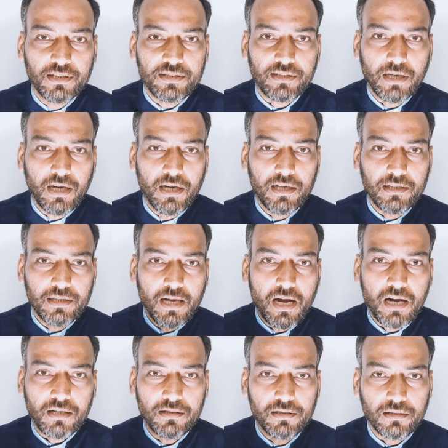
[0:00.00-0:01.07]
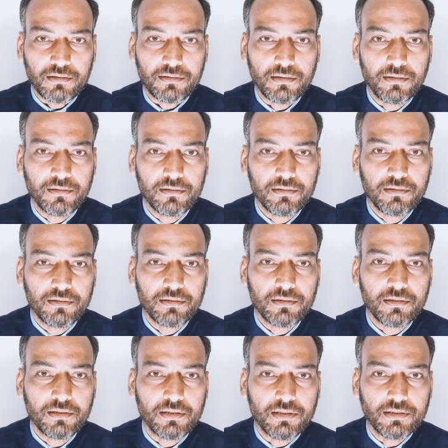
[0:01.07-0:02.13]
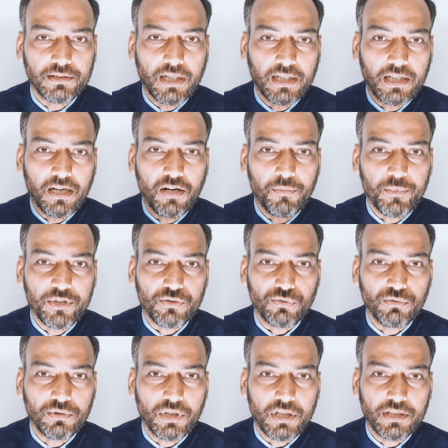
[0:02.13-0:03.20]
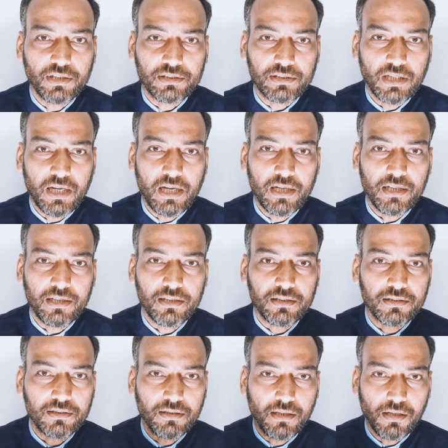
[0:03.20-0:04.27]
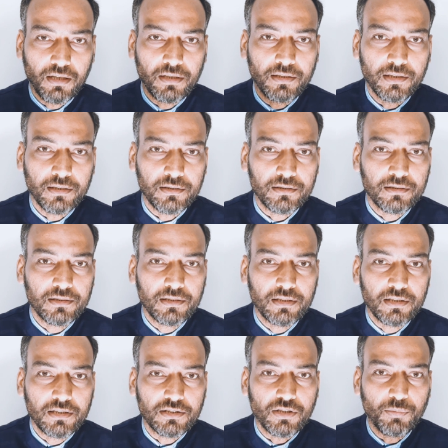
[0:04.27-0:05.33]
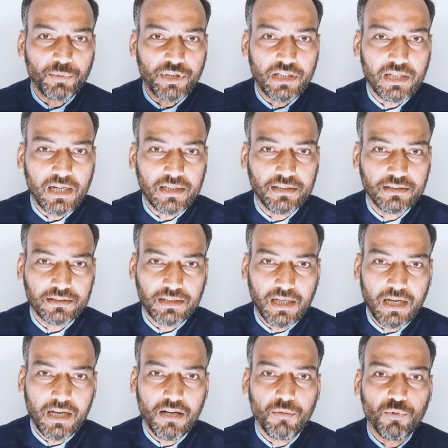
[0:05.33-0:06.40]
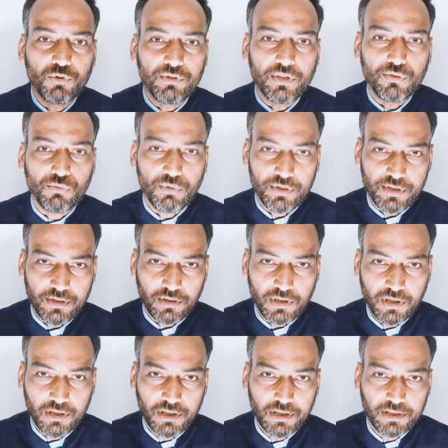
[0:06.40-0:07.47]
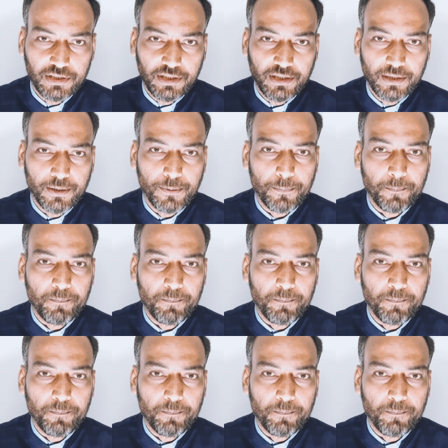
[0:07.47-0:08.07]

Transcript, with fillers: जिसका नाक नक्श ज़्यादा हमें सुंदर दिखता है रंग चमकीला दिखता है हम उसे स्वस्थ कर देते हैं